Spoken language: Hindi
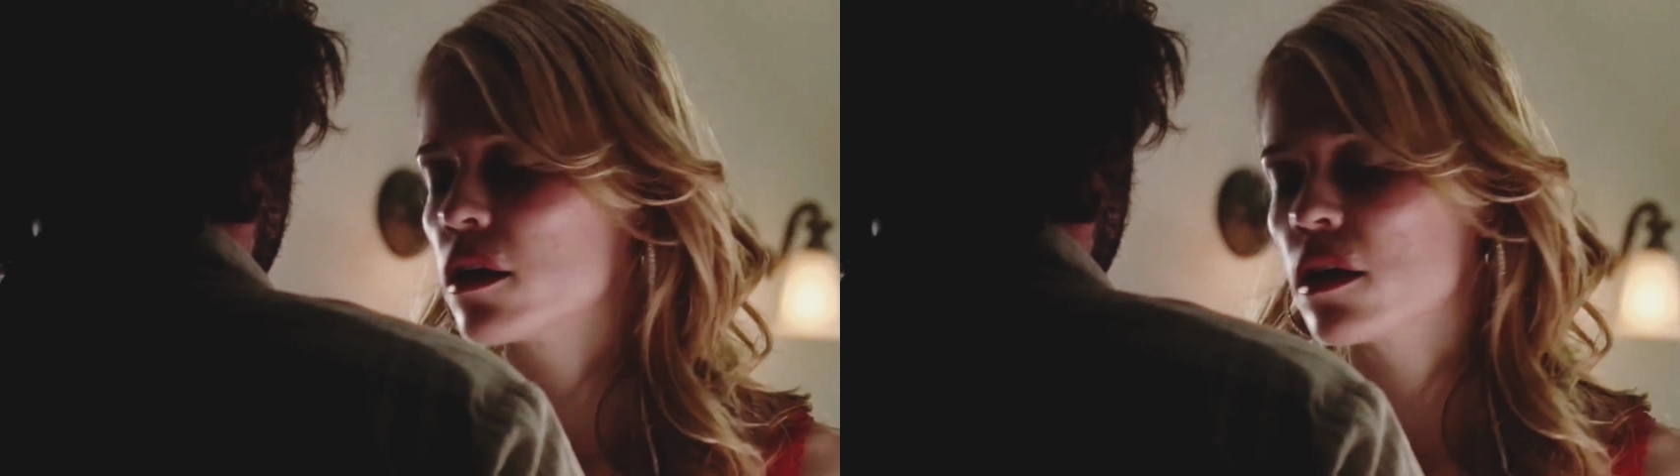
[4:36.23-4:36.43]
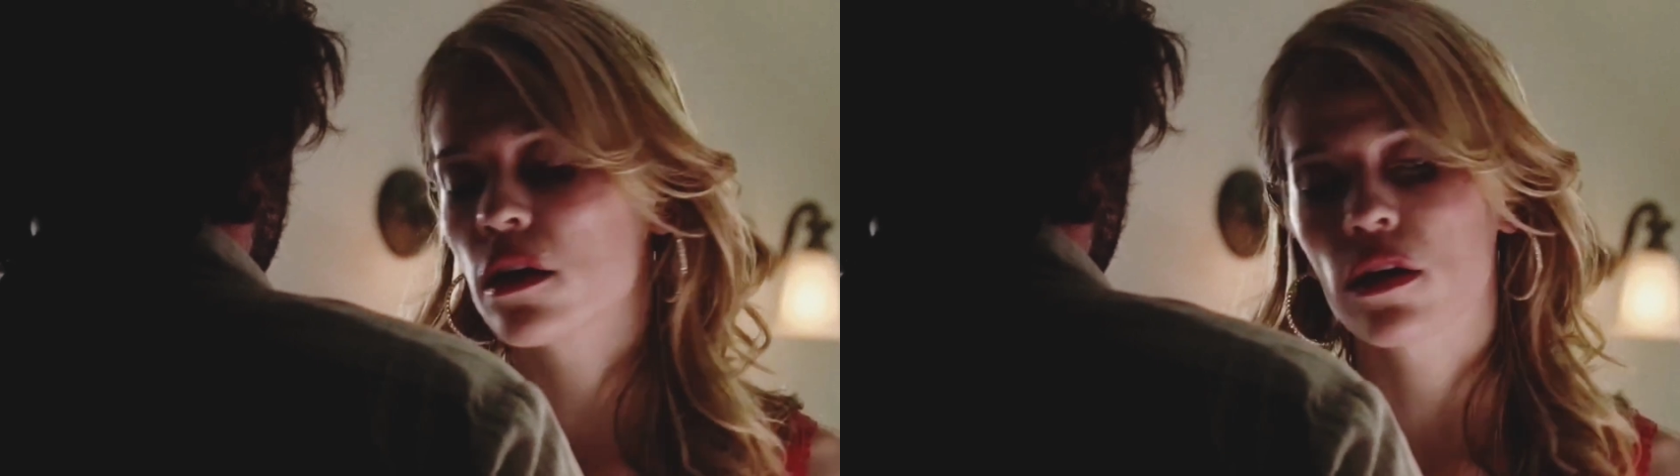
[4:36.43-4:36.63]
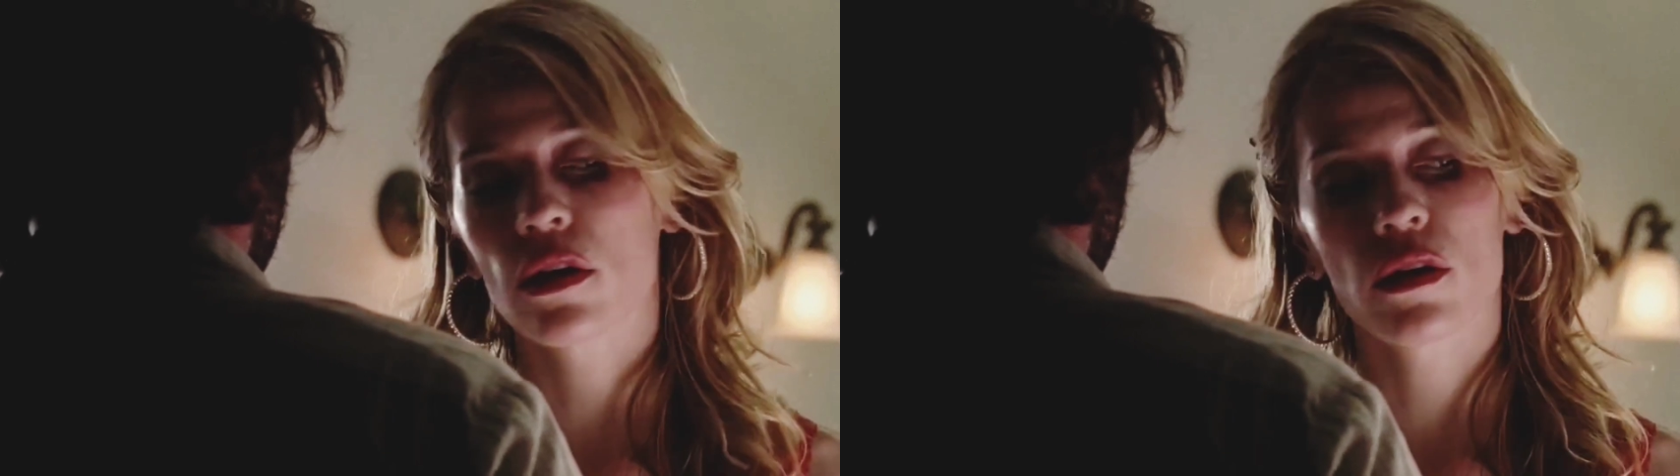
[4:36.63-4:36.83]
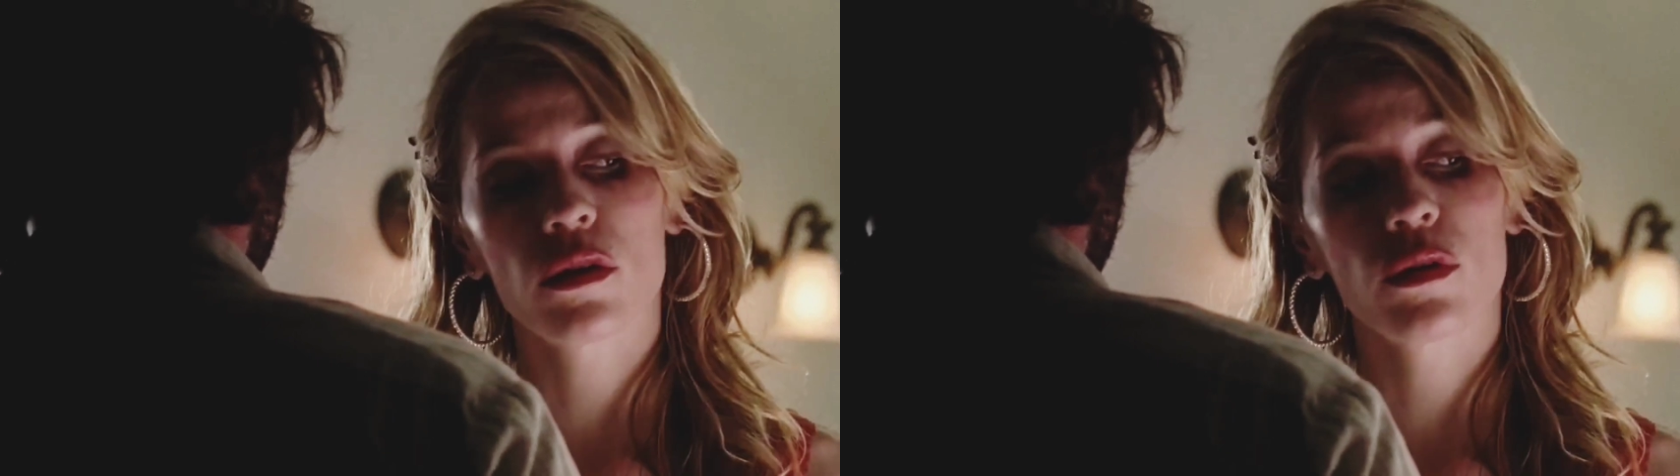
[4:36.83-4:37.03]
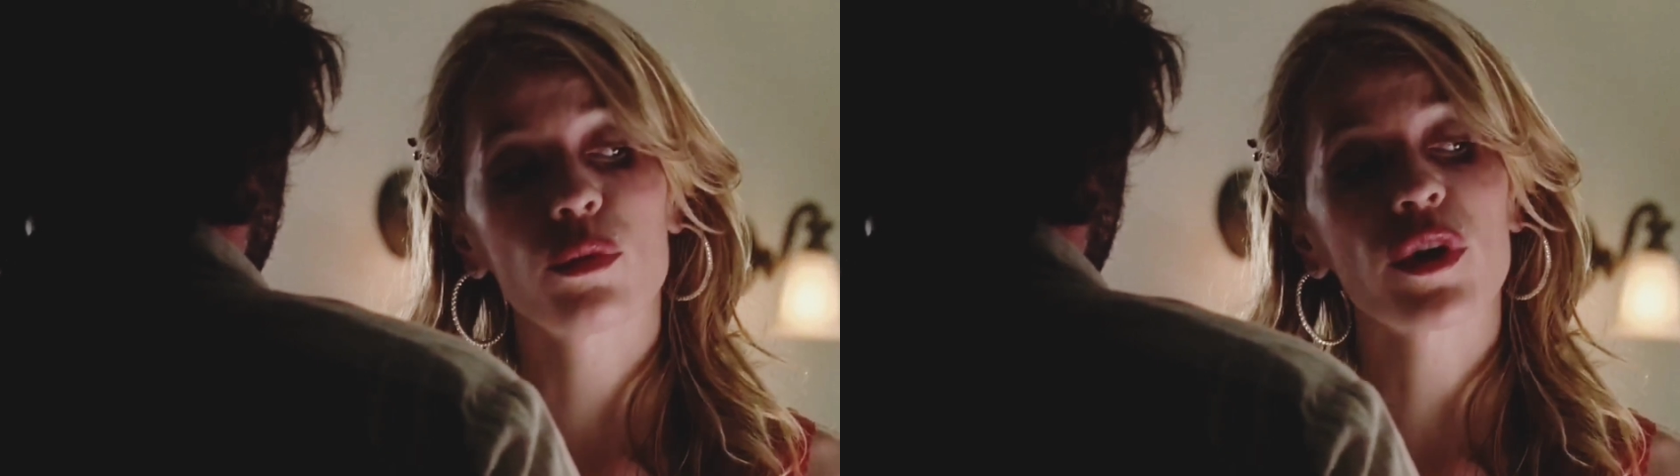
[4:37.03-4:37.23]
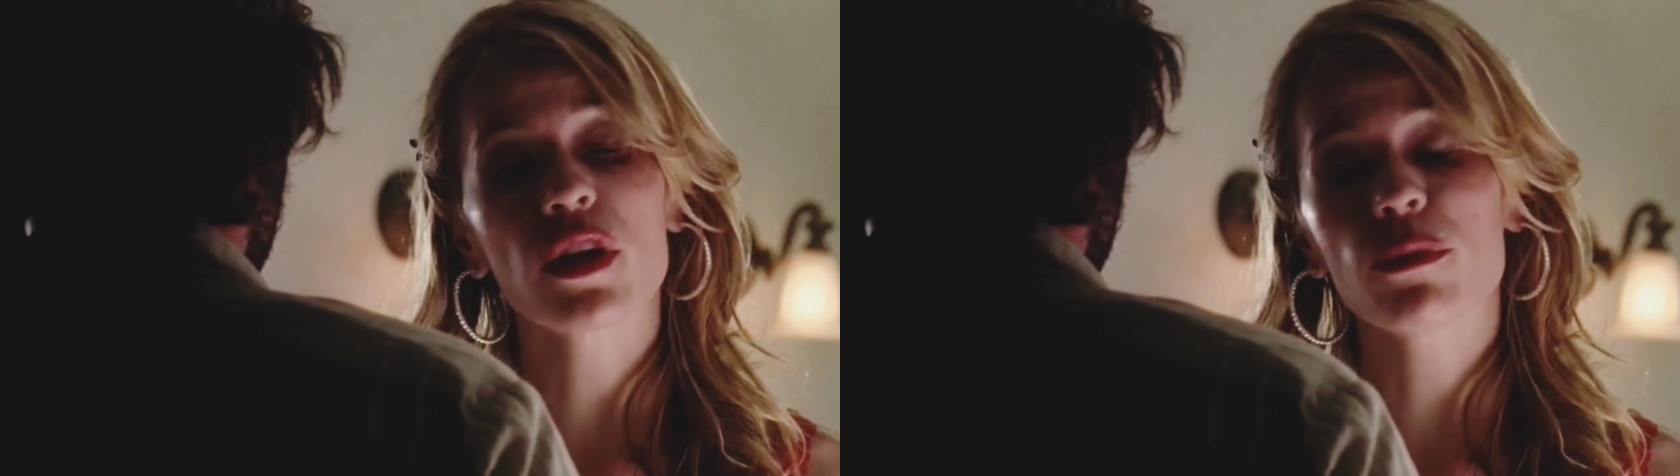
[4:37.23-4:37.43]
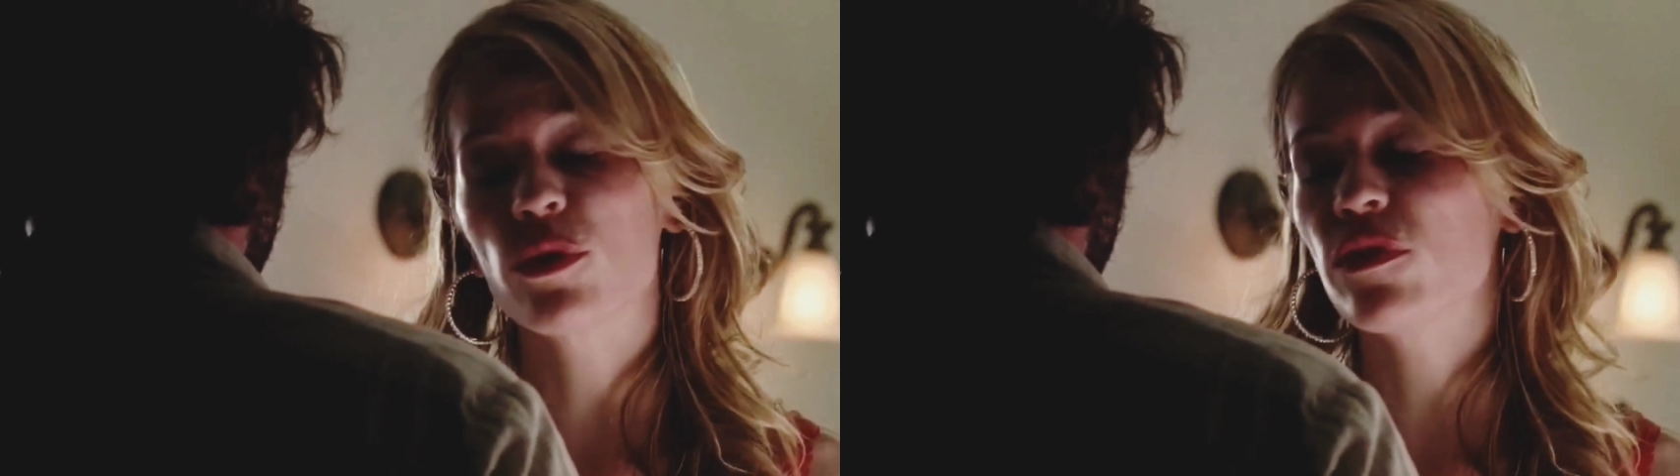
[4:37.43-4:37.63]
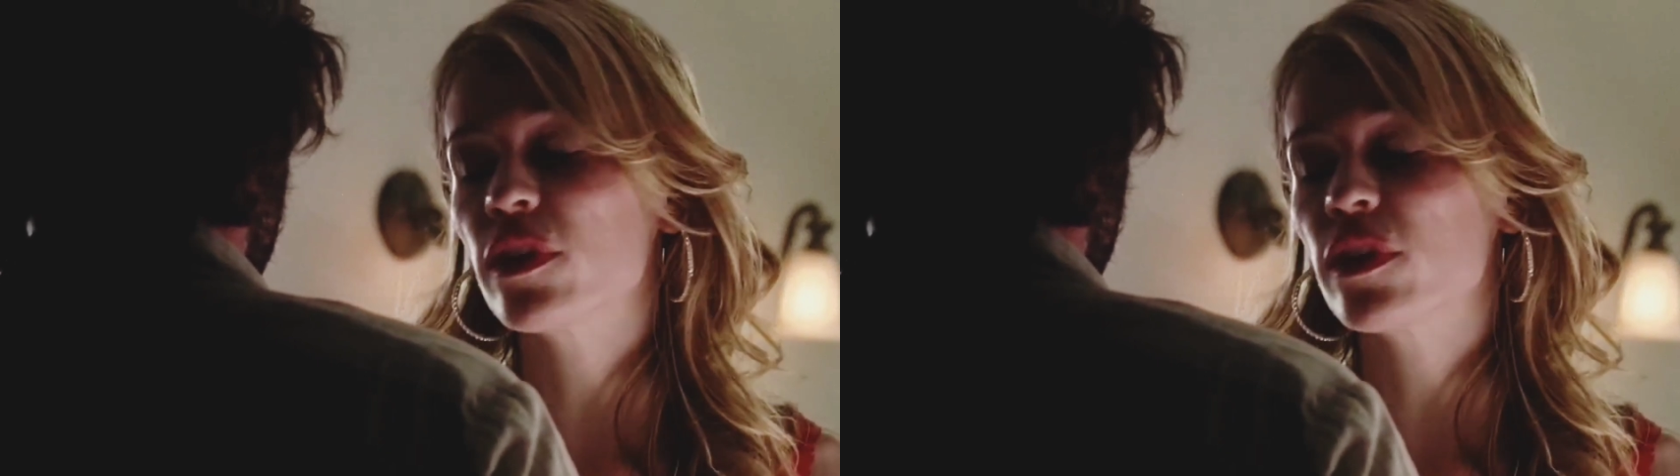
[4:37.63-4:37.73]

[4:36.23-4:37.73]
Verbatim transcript: के लिए उसके पीछे पड़ा